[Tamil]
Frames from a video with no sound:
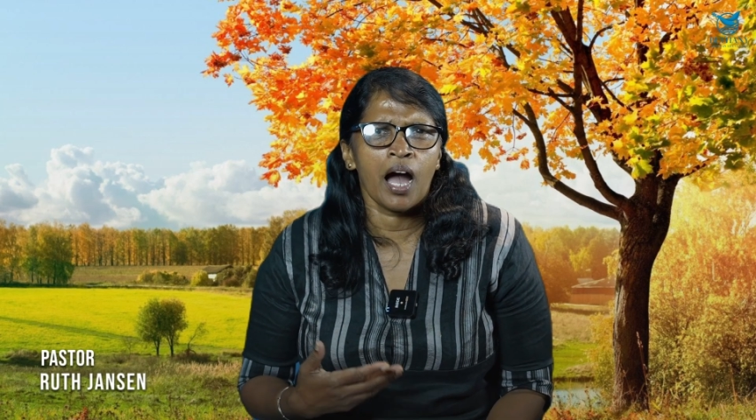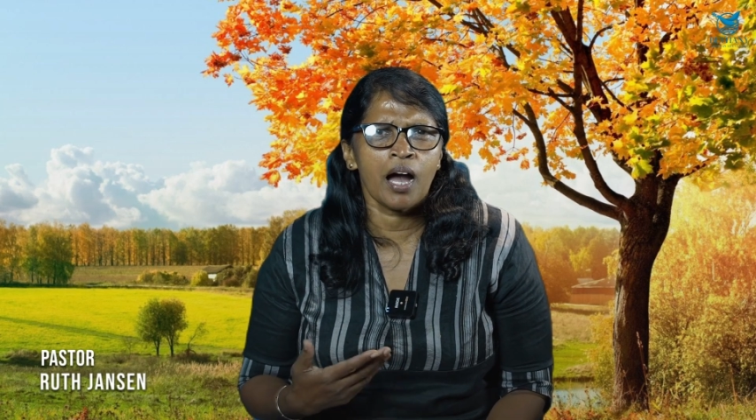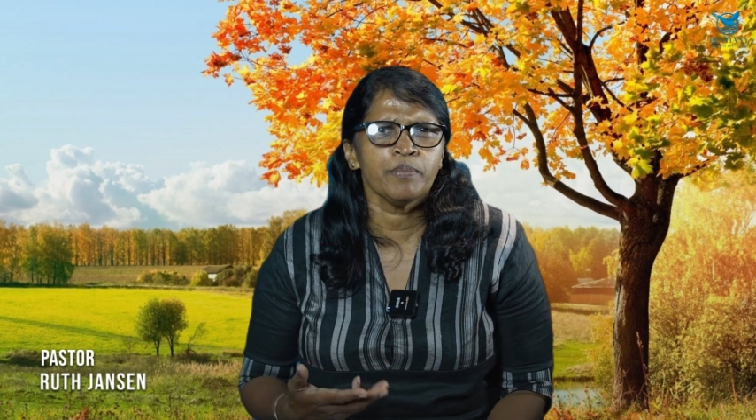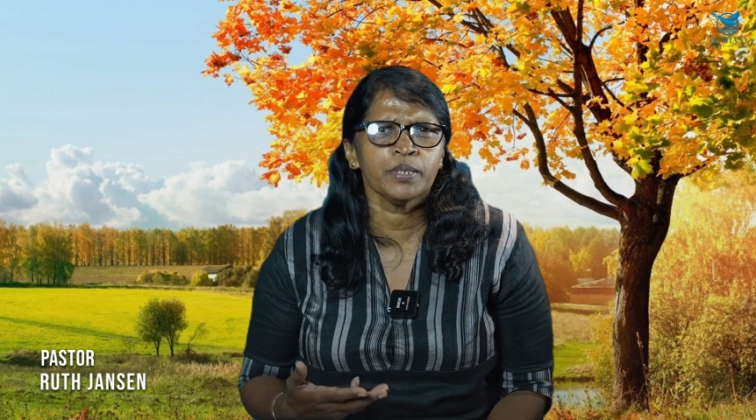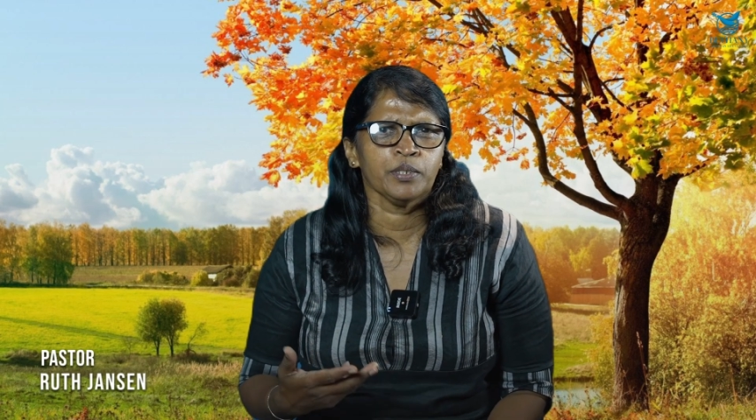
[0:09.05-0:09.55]

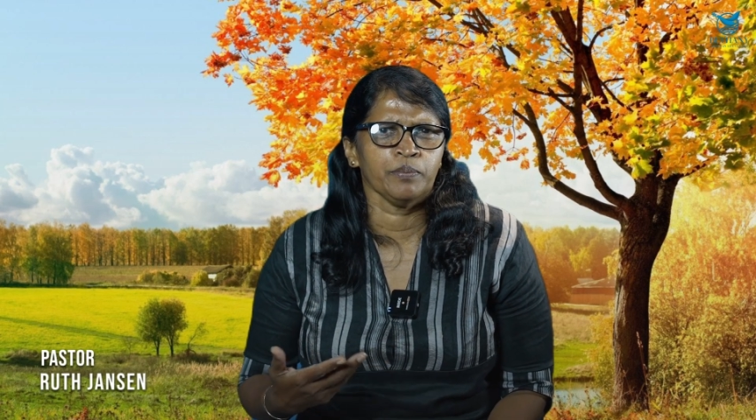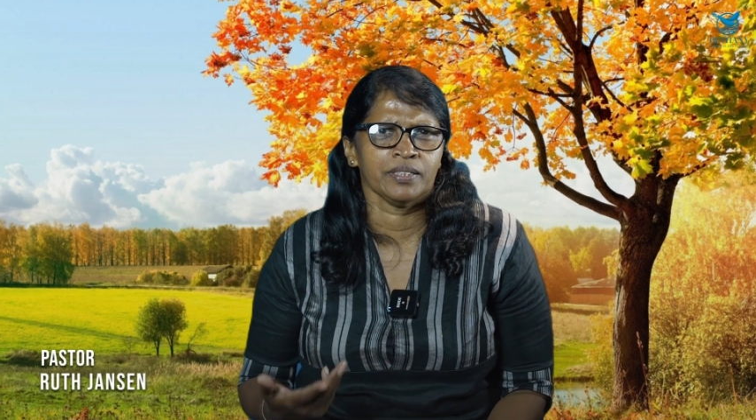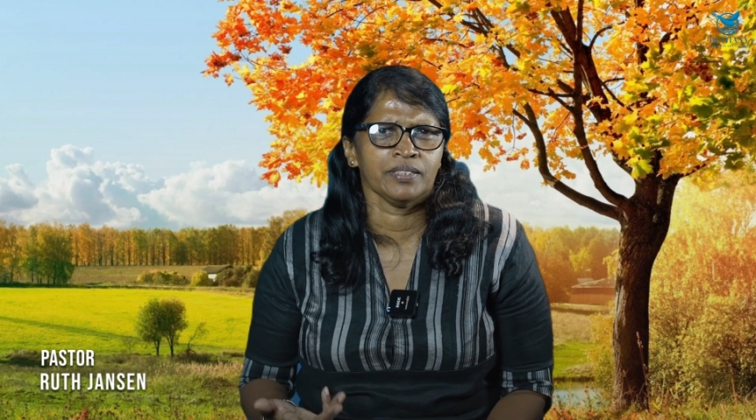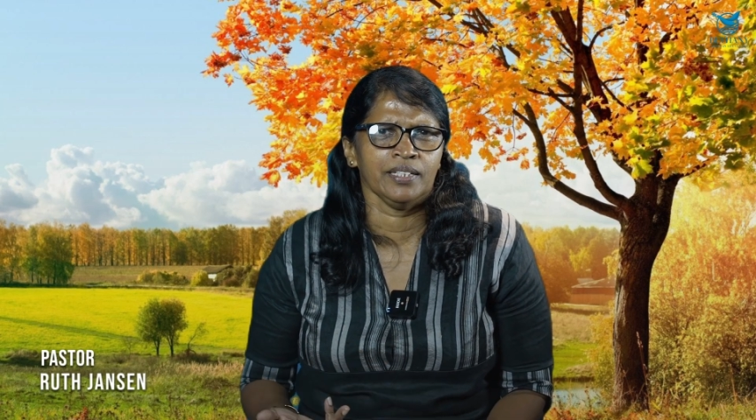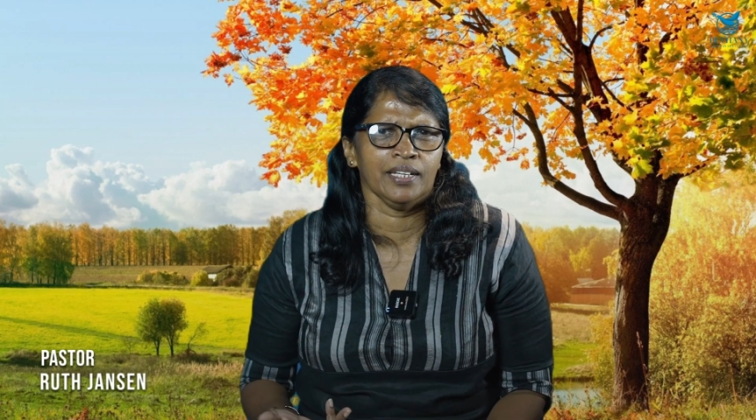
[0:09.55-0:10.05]
ஆபத்து
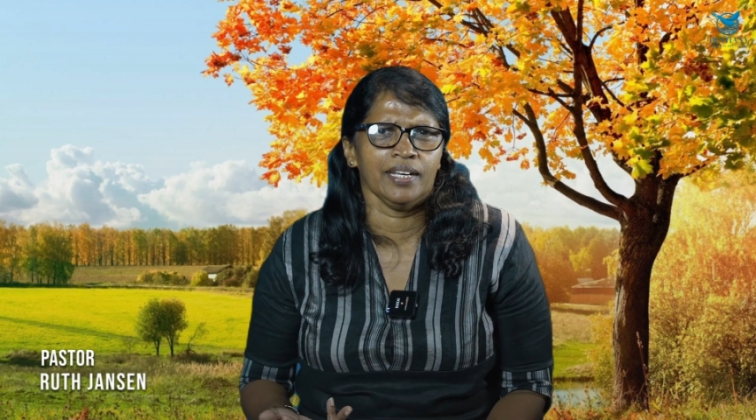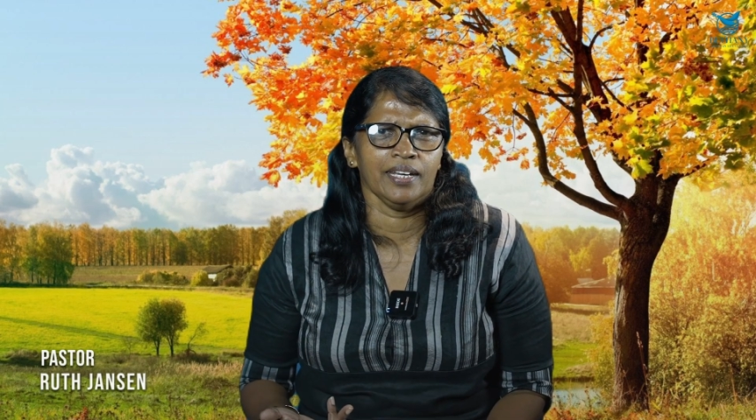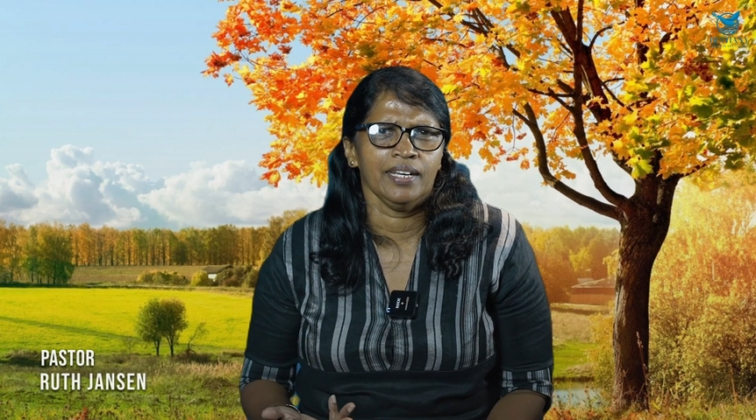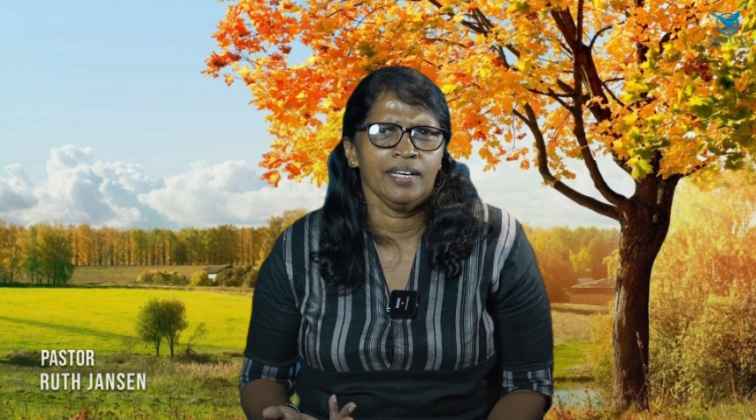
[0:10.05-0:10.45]
மத்தியிலே